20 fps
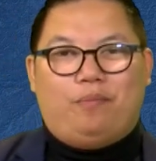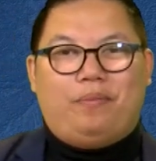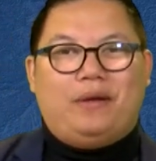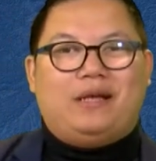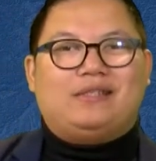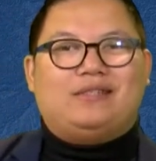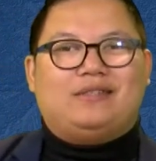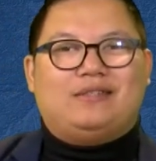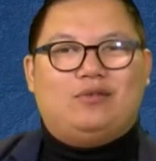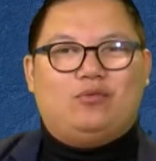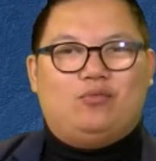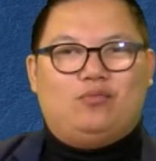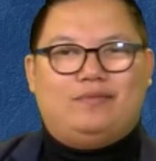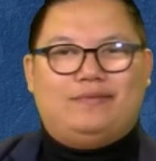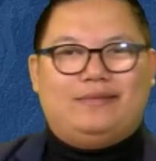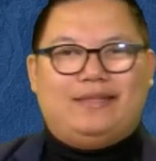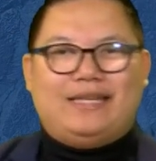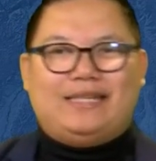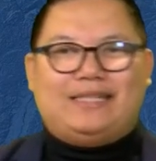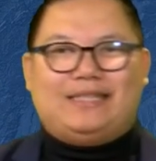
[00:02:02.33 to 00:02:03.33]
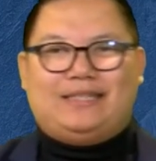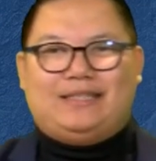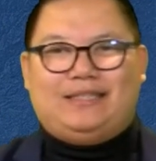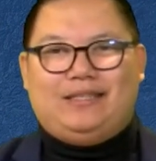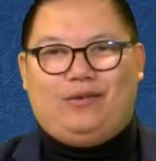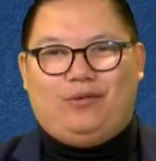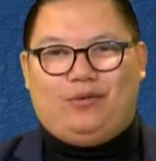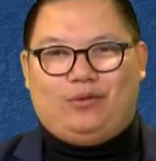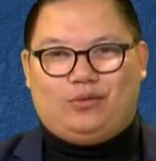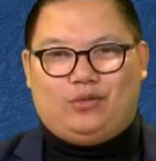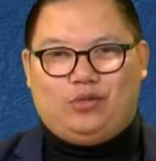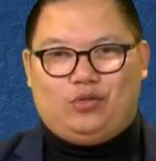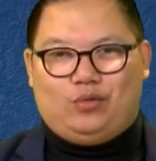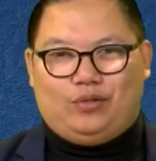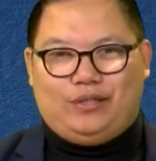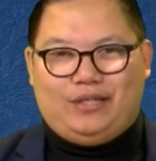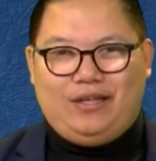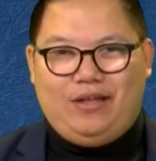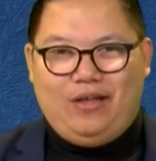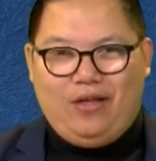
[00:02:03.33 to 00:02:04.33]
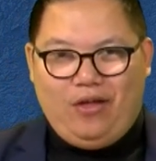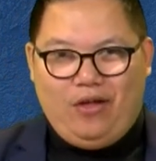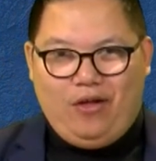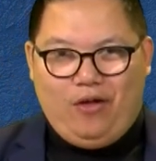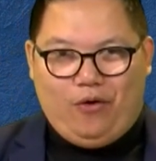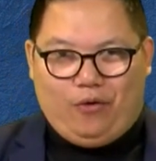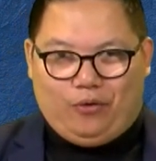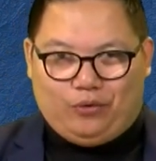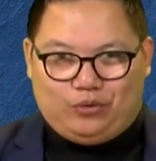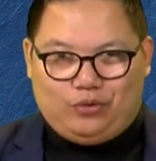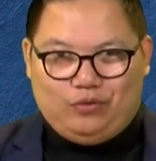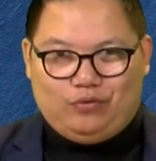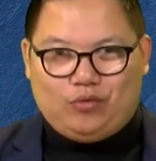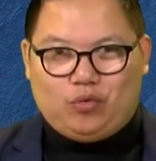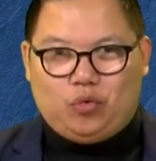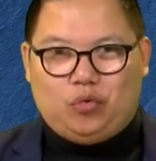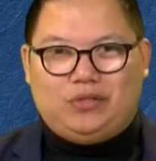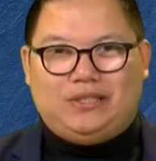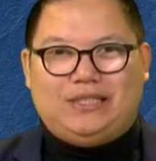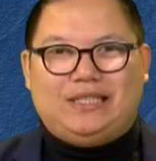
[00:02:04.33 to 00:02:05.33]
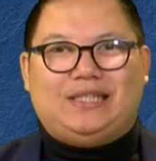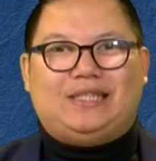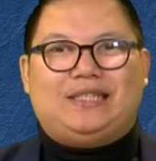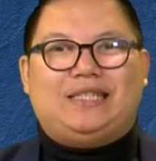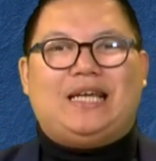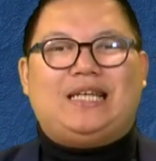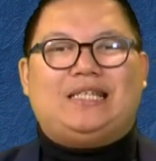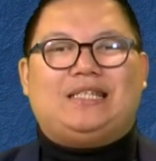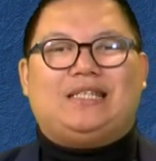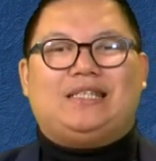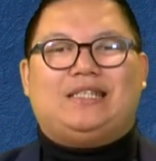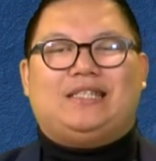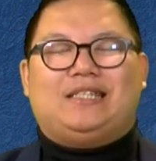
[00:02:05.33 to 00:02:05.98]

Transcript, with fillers: Passez une excellente journée en ce vendredi 16